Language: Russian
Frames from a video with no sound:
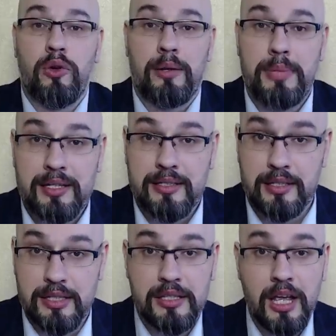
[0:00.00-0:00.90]

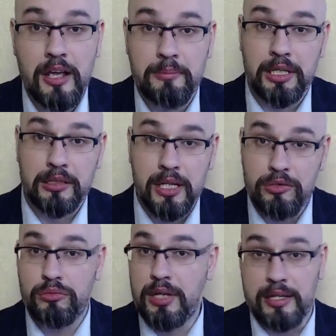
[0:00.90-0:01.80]
обязанность перед
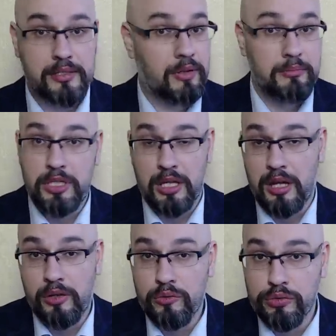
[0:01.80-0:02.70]
государством не
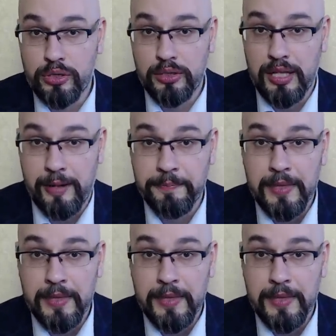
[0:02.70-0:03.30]
нарушила.